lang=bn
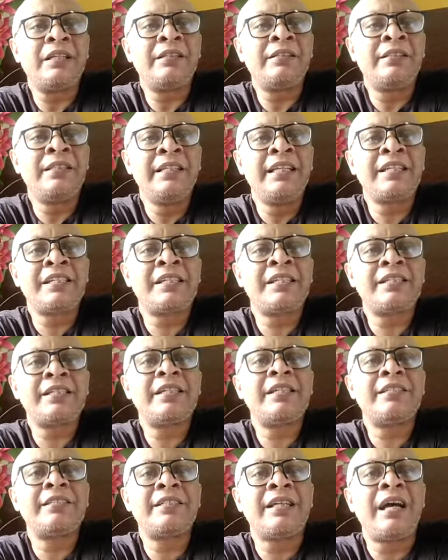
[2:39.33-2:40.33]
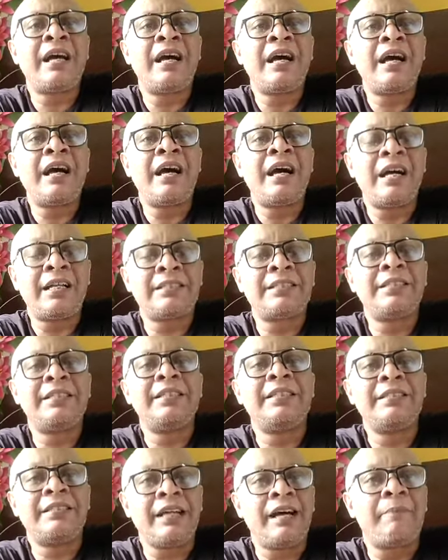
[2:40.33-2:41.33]
দিনের শেষে যা আছি
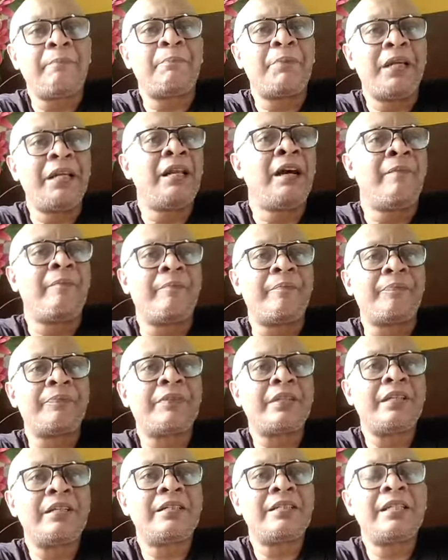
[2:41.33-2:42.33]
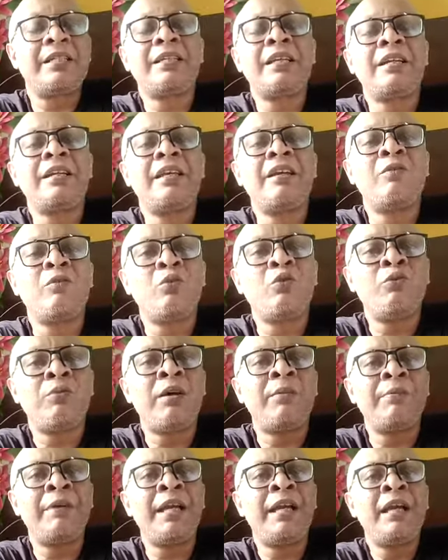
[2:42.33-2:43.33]
যা পেলাম সেটা নিয়ে
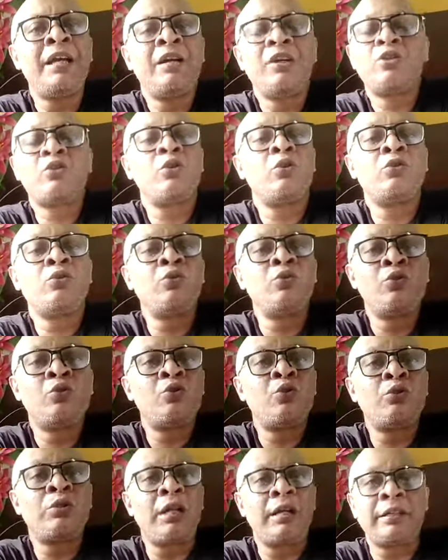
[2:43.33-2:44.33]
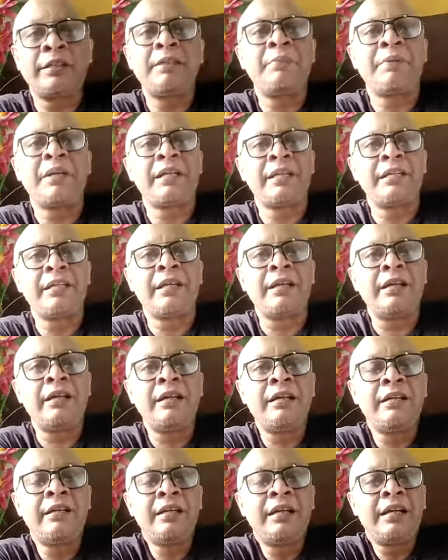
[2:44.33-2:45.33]
কোনোভাবে সন্তুষ্ট থাকতে পারি না
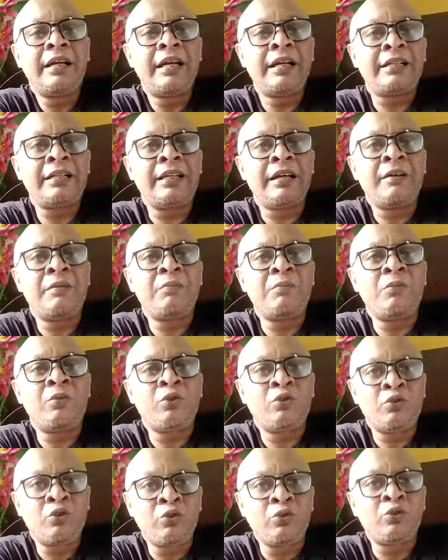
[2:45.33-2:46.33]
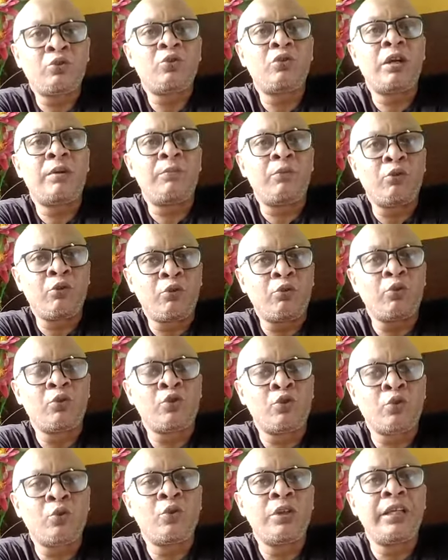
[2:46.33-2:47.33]
একটা মনোযন্ত্রণা
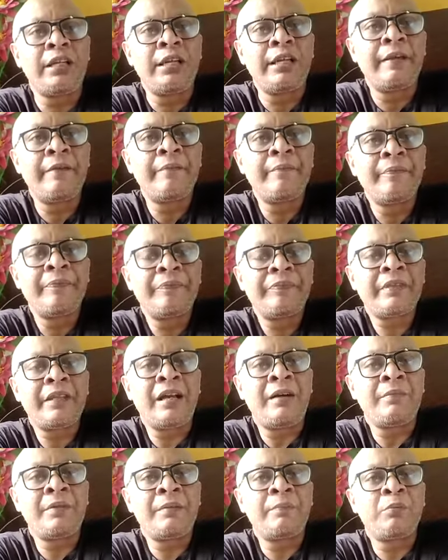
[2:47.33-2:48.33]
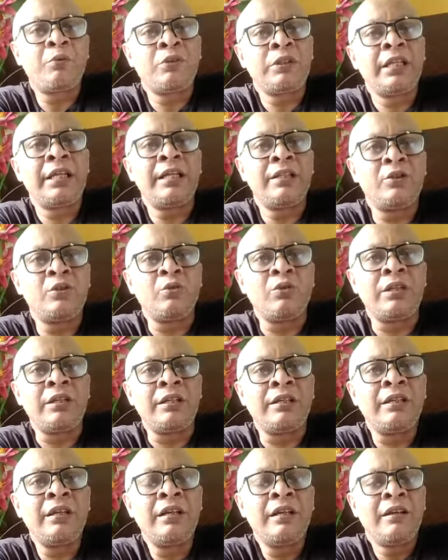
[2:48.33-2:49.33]
মনোকষ্ট নিয়ে আমরা প্রত্যেকেই চলি
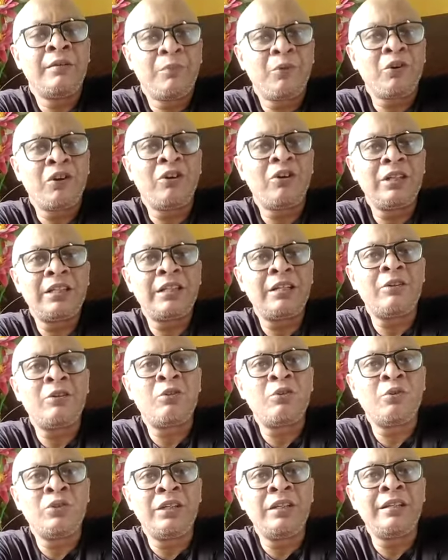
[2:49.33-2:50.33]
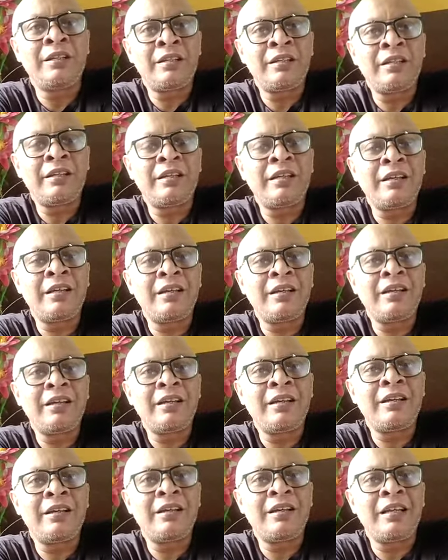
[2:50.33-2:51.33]
মনে হয় যেন নদীর
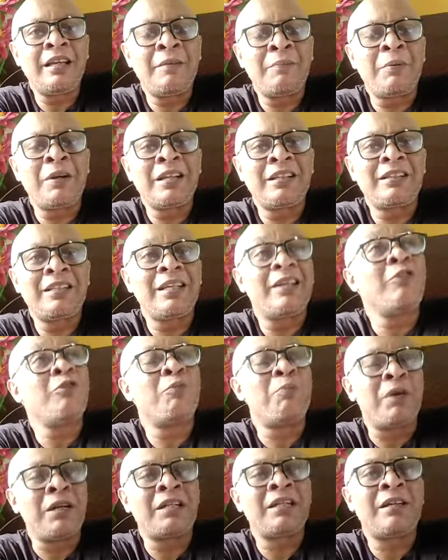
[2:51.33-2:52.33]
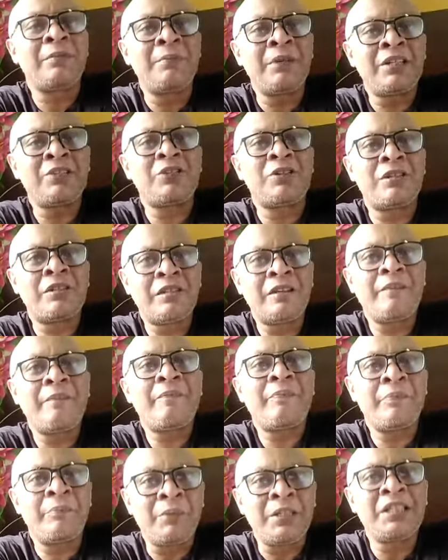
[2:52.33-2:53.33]
এপারের থেকে ওপারটা বেশ
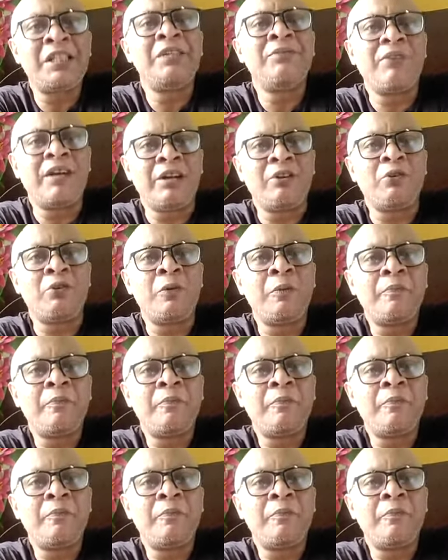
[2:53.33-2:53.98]
বেশি ভালো